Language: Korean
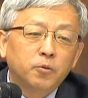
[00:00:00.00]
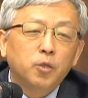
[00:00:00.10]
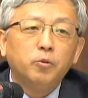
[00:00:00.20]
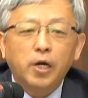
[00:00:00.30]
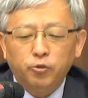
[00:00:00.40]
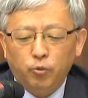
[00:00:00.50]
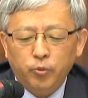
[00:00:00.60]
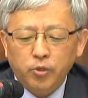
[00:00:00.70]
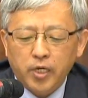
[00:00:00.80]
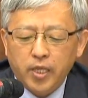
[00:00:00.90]
처벌할 수
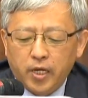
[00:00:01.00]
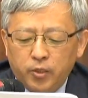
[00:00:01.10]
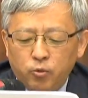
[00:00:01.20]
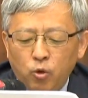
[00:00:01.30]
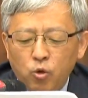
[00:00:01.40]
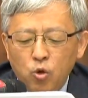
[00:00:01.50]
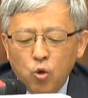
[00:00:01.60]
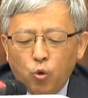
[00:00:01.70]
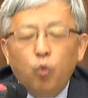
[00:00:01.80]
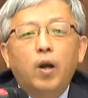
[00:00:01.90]
없는 거에 대해 가지고
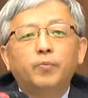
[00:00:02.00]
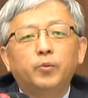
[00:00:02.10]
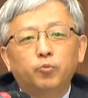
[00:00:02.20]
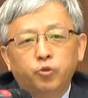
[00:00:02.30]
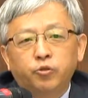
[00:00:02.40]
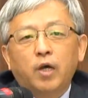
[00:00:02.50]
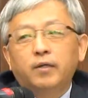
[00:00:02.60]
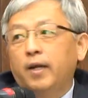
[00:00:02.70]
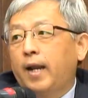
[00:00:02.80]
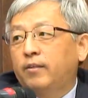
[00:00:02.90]
고발 및 수사
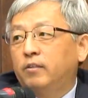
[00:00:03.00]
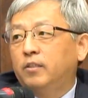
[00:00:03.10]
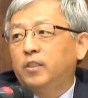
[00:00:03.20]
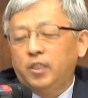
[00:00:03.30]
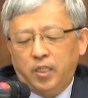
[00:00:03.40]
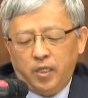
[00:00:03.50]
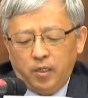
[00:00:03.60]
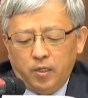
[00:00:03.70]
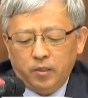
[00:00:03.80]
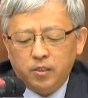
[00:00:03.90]
의뢰라든지